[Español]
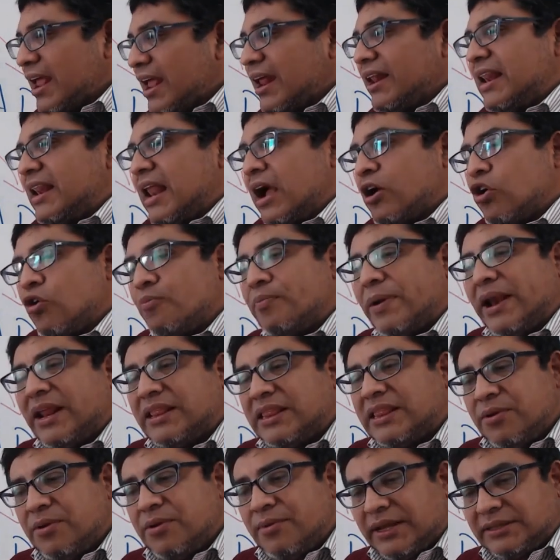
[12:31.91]
Las
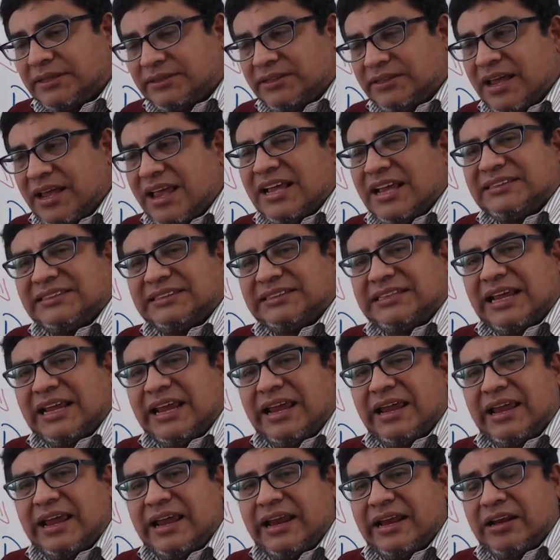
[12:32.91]
cooperativas
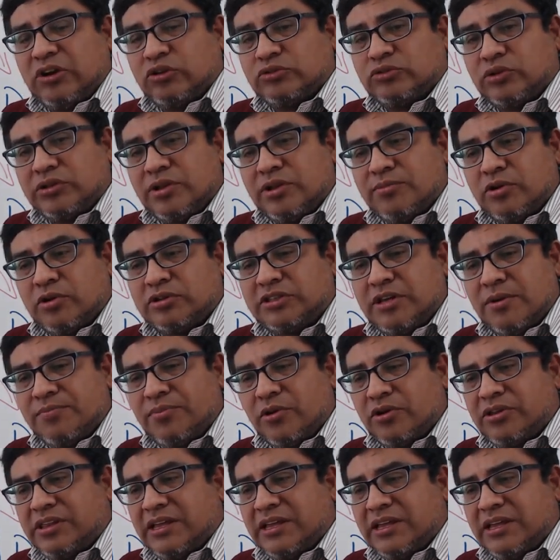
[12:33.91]
en los últimos tiempos